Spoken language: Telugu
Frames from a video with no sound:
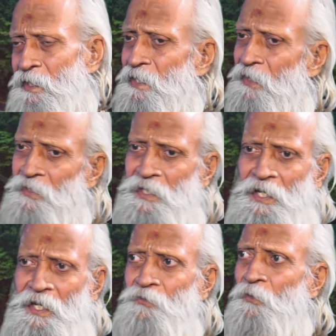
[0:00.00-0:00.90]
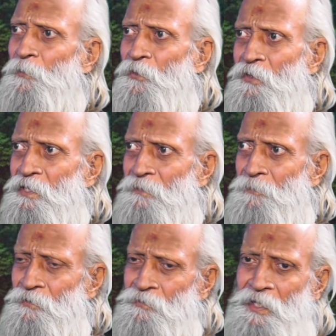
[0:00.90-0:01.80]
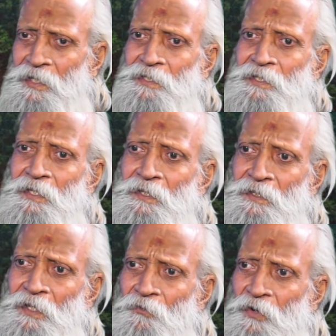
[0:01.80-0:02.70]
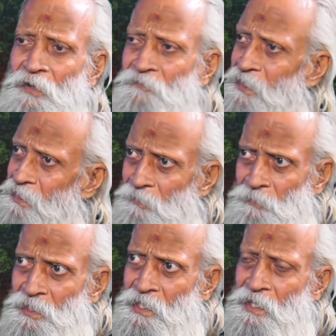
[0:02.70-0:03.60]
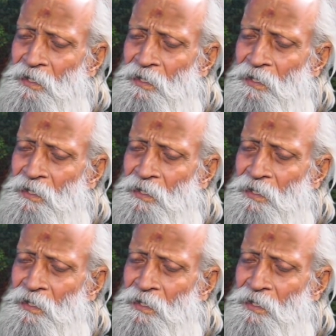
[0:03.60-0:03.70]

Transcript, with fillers: ఇది ఎవరైనా కానీ ఒప్పుకోక తప్పదు నేను ఇది ఏ ఒక్క వ్యక్తి మీద